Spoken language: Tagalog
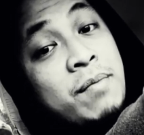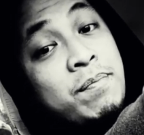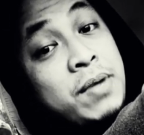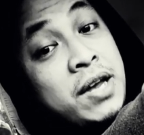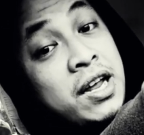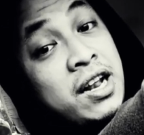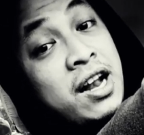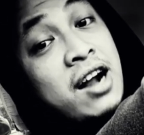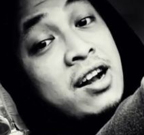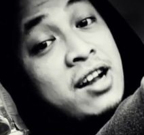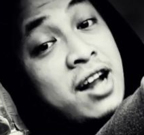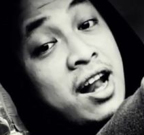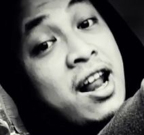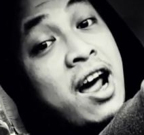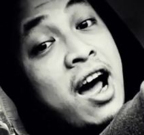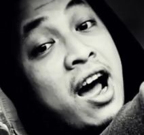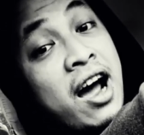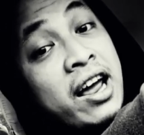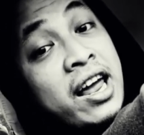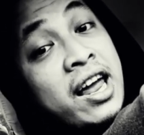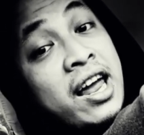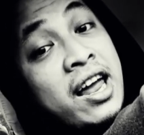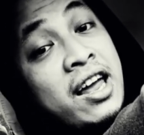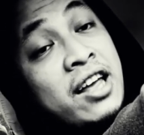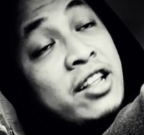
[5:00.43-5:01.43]
Bilang
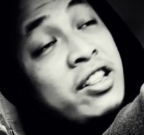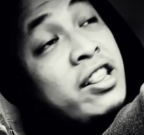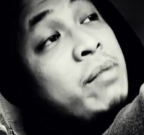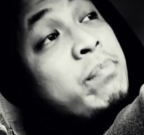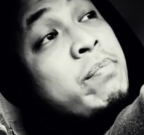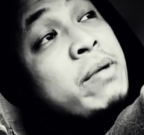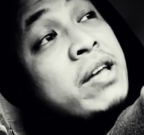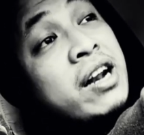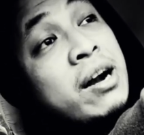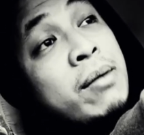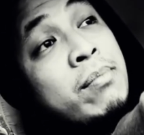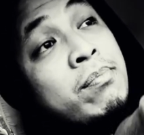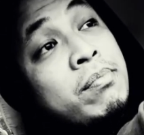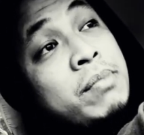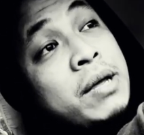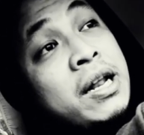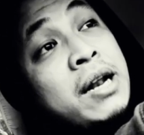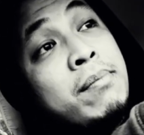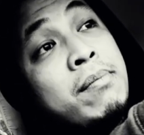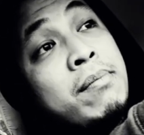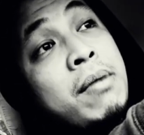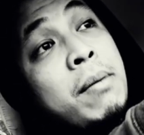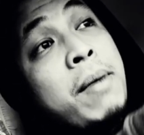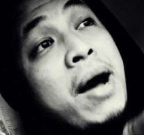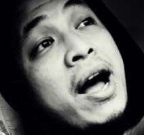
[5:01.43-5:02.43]
lalaki, hindi bilang,
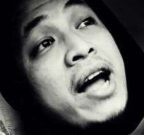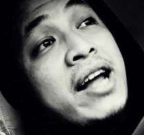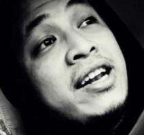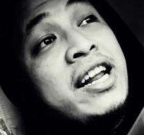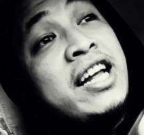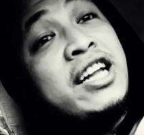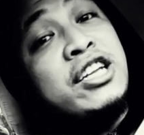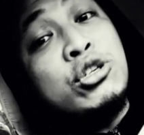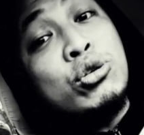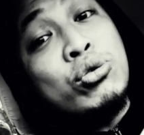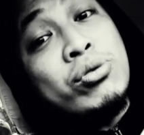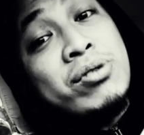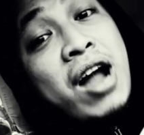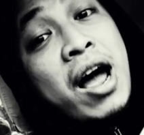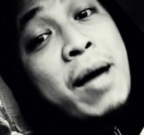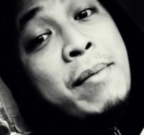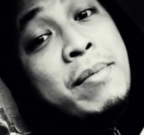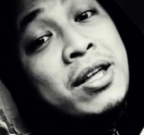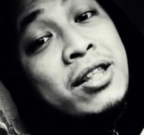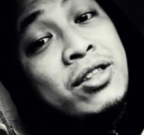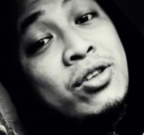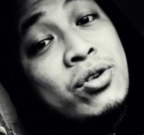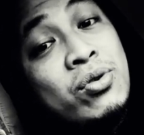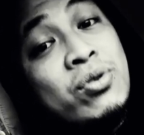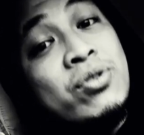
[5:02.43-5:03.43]
bilang babae. Nature
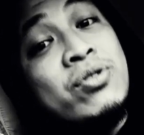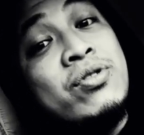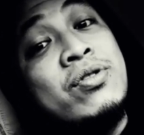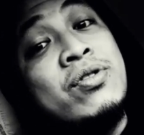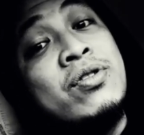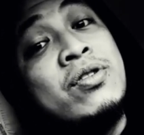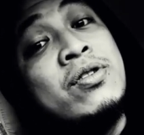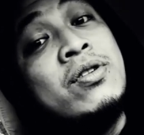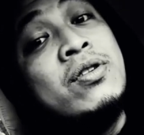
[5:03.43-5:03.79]
namin yun.